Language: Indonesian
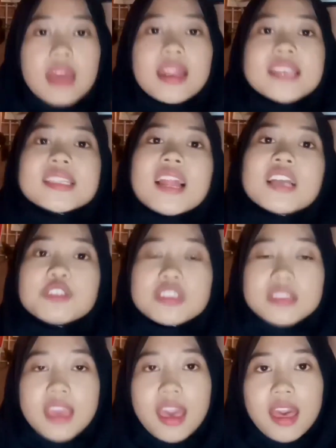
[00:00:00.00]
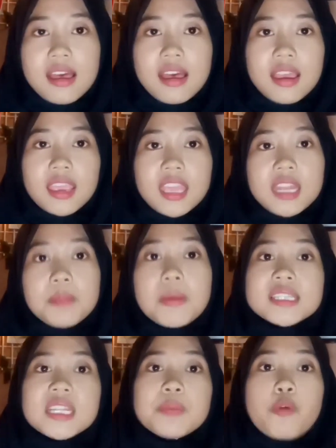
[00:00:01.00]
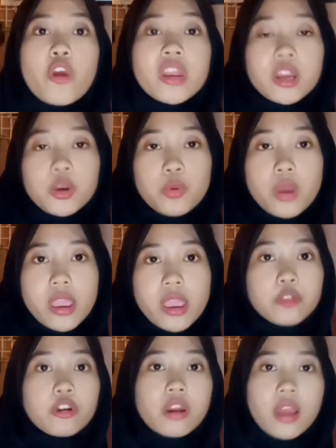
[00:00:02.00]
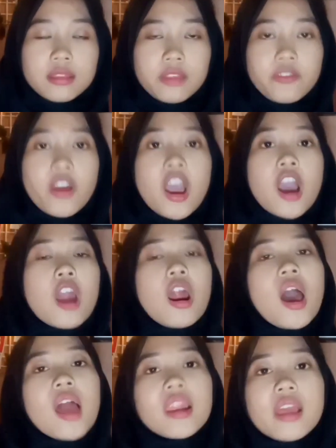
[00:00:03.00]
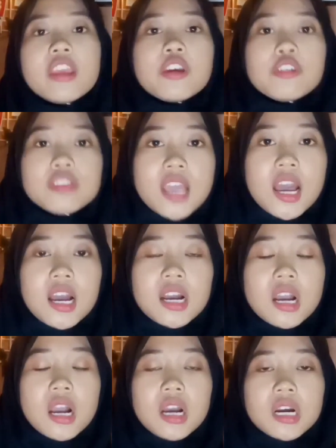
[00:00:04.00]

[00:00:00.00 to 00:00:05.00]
nah selanjutnya ini masih di poin yang kedua ya yaitu kreatif kalau kalian ikut yang